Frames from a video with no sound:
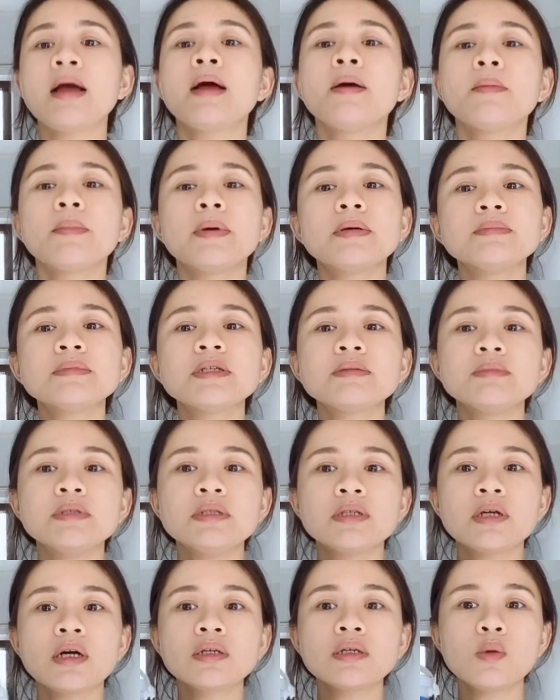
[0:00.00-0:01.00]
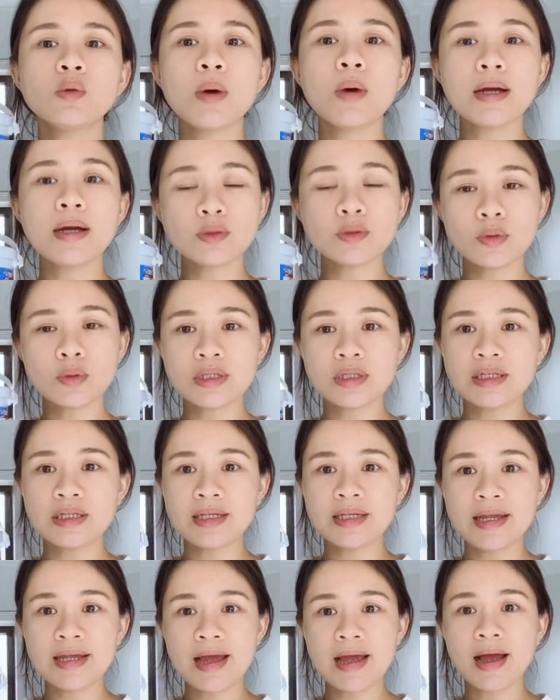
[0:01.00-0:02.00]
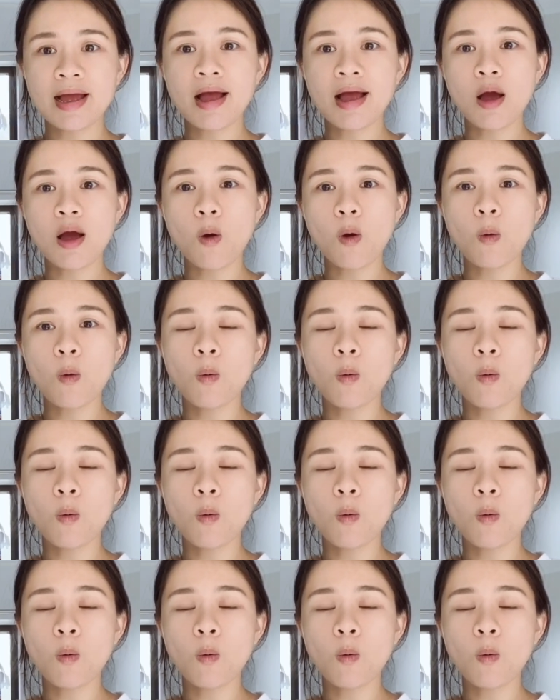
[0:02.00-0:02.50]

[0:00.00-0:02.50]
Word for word: เพิ่มเติมนิดนึงก็คือว่าตัวนี้เนี่ยเขา